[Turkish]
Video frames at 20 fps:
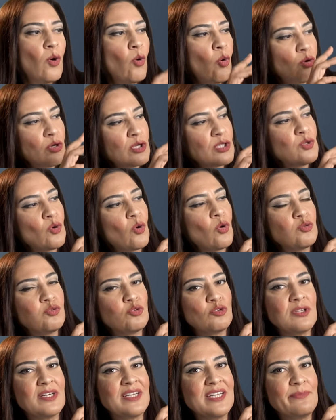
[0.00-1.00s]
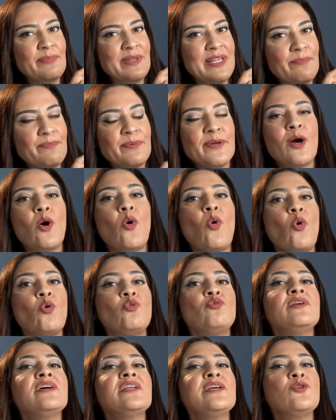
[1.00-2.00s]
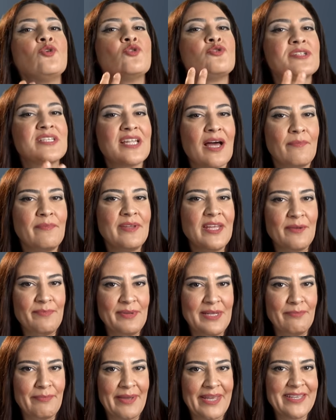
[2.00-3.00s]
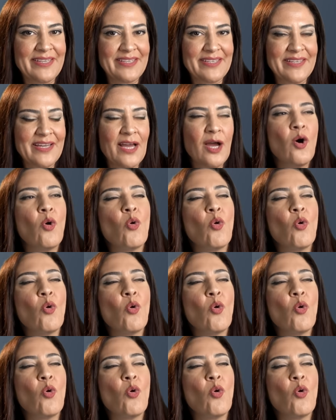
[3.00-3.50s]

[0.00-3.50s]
orada olduklarını bilip onları gözlemleyebilmek,